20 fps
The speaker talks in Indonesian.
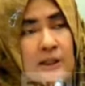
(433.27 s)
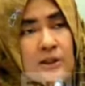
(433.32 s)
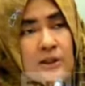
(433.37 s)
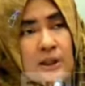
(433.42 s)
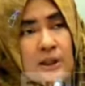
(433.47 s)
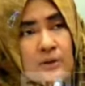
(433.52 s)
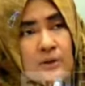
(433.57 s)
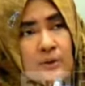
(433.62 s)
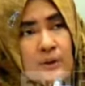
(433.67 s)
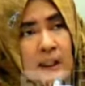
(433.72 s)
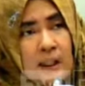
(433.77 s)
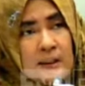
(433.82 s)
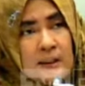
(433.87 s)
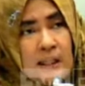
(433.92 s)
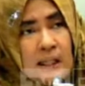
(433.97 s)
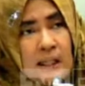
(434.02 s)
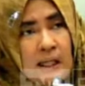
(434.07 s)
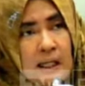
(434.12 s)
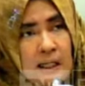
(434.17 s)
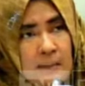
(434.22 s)
Direksi juga
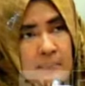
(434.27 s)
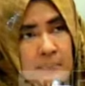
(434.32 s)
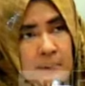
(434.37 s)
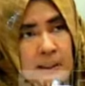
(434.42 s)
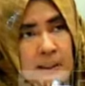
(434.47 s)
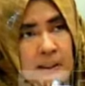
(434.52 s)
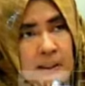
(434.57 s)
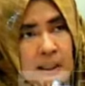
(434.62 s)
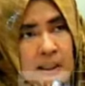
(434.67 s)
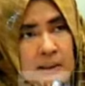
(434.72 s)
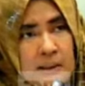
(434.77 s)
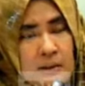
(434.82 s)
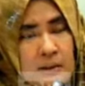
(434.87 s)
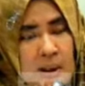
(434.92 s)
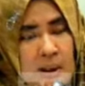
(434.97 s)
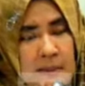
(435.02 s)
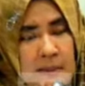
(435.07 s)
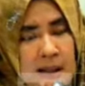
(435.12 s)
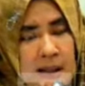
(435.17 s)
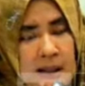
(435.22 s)
saya harapkan
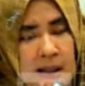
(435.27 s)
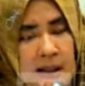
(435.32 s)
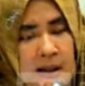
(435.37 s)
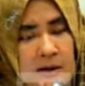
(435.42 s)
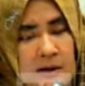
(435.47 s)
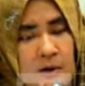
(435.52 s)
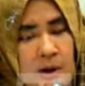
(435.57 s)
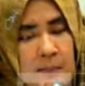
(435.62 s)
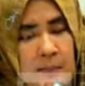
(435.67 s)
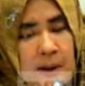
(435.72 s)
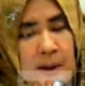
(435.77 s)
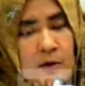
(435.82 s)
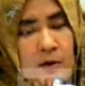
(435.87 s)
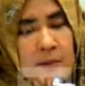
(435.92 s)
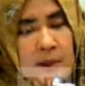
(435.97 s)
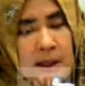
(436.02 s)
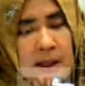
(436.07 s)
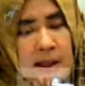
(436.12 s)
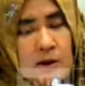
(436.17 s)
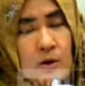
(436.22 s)
direksi utama karya juga
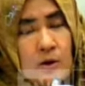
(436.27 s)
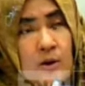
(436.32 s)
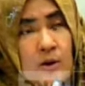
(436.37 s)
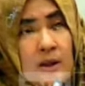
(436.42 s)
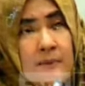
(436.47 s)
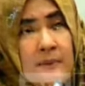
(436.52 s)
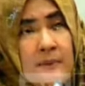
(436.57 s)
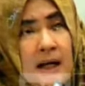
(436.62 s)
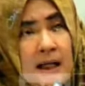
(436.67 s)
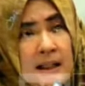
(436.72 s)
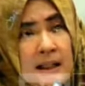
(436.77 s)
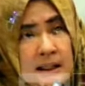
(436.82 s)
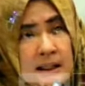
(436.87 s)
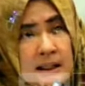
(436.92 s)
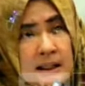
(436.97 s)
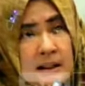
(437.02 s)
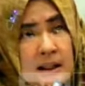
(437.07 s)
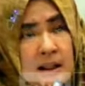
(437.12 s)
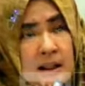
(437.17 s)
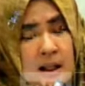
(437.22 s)
perlu menghitung kembali
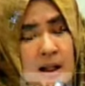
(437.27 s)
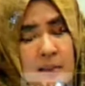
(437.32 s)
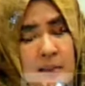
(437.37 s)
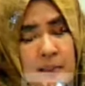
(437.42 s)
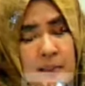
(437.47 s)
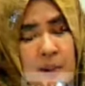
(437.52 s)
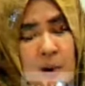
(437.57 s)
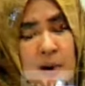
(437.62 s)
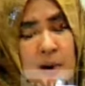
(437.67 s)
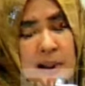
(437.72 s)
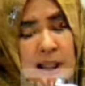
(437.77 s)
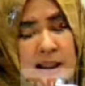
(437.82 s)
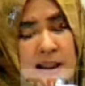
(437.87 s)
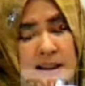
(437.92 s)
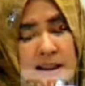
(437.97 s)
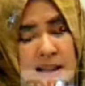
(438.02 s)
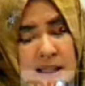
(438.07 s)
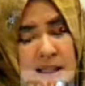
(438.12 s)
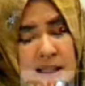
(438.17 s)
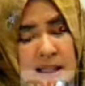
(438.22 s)

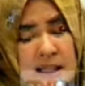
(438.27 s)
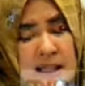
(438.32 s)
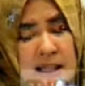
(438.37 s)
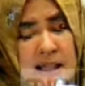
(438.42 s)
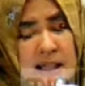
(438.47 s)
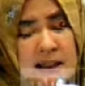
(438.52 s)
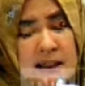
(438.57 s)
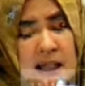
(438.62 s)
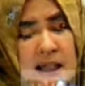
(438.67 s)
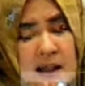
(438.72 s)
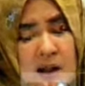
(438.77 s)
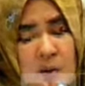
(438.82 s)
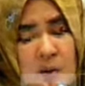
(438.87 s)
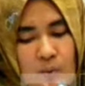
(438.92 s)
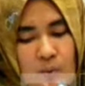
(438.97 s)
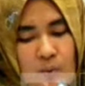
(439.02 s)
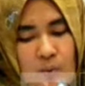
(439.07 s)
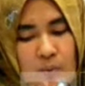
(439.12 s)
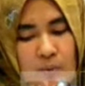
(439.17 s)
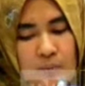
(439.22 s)
proyeksi kinerja
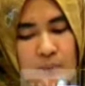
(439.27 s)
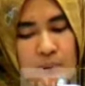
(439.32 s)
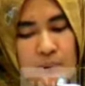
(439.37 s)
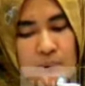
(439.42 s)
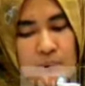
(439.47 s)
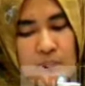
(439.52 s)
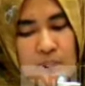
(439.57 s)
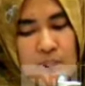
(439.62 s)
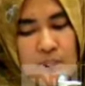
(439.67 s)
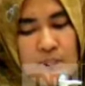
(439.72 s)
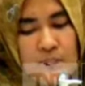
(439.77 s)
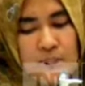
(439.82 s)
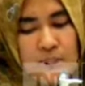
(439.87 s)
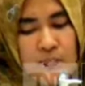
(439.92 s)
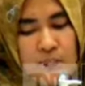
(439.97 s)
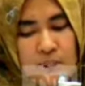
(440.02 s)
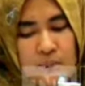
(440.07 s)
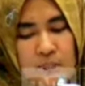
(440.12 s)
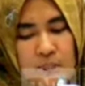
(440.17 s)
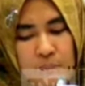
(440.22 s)
keuangan
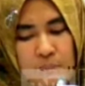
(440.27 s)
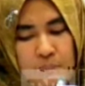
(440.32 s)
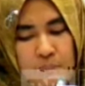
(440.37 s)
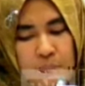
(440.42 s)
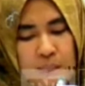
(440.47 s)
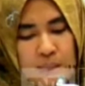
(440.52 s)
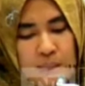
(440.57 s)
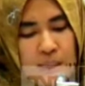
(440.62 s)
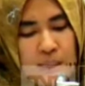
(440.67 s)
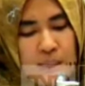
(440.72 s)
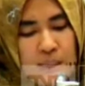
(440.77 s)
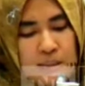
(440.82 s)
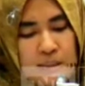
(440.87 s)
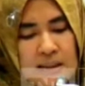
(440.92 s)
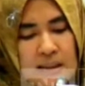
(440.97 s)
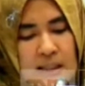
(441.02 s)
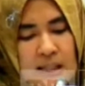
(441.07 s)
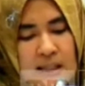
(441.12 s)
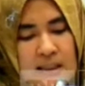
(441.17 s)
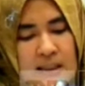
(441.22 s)
yang dampaknya
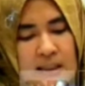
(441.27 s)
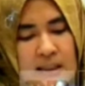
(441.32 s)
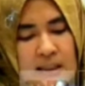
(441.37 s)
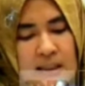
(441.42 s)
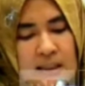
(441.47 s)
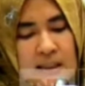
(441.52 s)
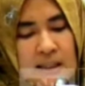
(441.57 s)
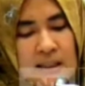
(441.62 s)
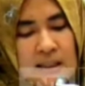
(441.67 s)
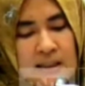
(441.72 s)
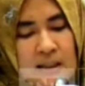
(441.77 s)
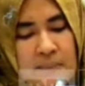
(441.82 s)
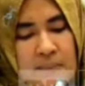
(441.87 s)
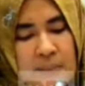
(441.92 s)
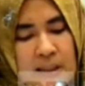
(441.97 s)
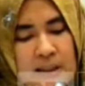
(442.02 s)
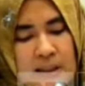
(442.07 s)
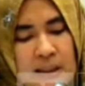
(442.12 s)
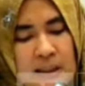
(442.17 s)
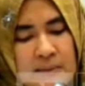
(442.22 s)
setelah eh, yang
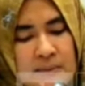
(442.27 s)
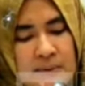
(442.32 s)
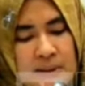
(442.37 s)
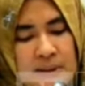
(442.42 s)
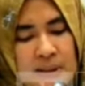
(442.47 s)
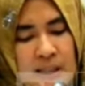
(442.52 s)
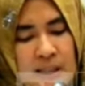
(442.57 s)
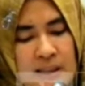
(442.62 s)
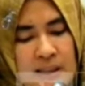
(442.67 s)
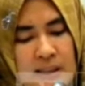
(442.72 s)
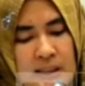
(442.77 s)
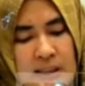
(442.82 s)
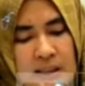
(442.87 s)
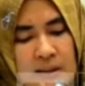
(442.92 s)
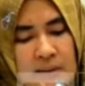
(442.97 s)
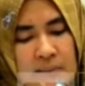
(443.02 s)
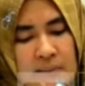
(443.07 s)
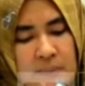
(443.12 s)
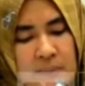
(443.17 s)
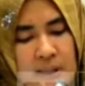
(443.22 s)
dampaknya bisa
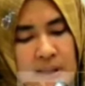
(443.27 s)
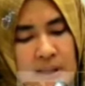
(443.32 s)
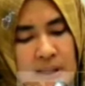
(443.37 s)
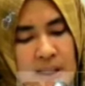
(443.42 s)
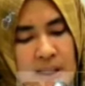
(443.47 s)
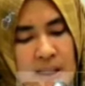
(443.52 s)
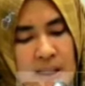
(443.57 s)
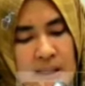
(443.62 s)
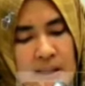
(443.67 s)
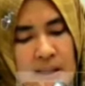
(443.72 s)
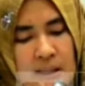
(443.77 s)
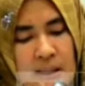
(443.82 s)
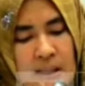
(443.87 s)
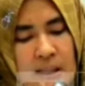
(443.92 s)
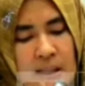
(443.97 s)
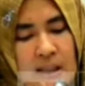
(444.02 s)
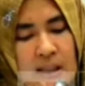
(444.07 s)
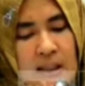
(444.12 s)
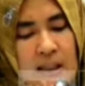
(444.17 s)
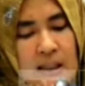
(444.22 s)
diberikan
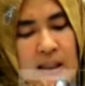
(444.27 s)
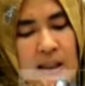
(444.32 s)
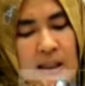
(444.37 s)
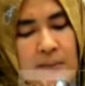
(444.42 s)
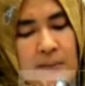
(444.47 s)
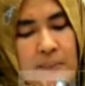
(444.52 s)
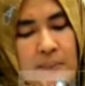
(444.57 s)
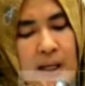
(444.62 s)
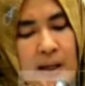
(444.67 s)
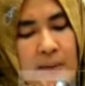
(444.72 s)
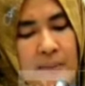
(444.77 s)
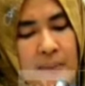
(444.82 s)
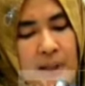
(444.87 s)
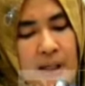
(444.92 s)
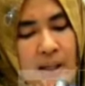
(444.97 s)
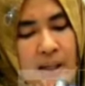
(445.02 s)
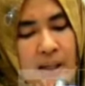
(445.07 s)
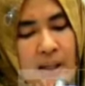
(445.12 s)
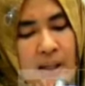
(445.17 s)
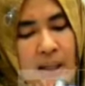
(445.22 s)
eh,
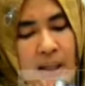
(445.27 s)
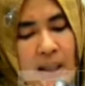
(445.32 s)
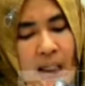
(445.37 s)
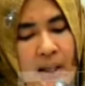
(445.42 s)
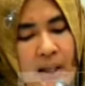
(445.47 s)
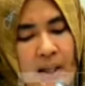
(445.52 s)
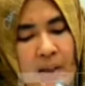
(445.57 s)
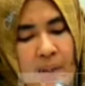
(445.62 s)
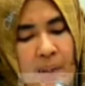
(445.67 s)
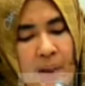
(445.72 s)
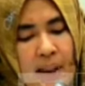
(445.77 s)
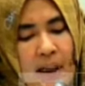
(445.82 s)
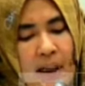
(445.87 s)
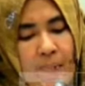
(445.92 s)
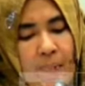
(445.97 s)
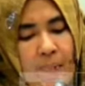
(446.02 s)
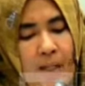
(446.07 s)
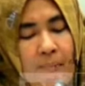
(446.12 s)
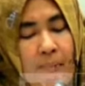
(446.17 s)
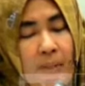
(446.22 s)
PMN setelah diberikan
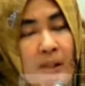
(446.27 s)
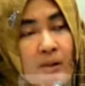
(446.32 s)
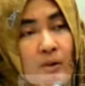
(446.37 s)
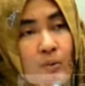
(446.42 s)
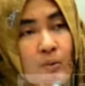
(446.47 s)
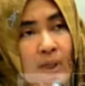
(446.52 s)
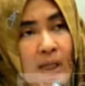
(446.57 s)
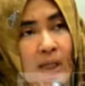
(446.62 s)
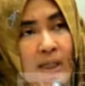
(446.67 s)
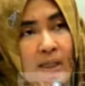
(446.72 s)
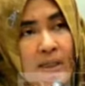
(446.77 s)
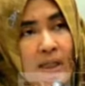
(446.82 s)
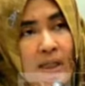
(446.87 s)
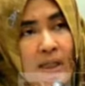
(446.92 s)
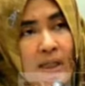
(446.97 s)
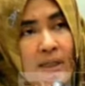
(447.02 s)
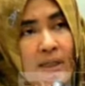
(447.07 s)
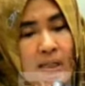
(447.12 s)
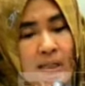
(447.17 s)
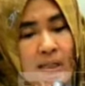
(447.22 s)
PMN tunai
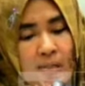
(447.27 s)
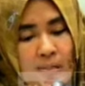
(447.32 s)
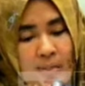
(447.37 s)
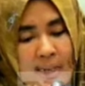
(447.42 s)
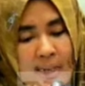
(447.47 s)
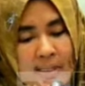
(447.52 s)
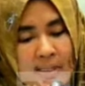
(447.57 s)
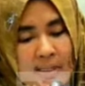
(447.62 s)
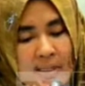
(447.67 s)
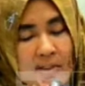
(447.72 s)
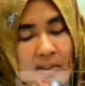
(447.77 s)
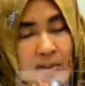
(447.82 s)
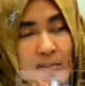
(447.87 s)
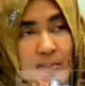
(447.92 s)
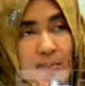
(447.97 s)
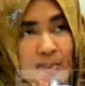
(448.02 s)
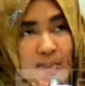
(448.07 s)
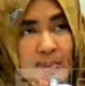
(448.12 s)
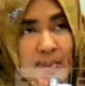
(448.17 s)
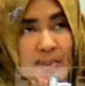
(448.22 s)
dan non tunai
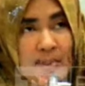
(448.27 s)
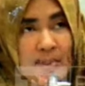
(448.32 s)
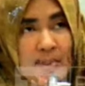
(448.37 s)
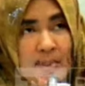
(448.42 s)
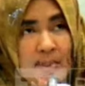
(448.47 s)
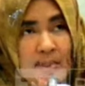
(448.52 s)
tersebut.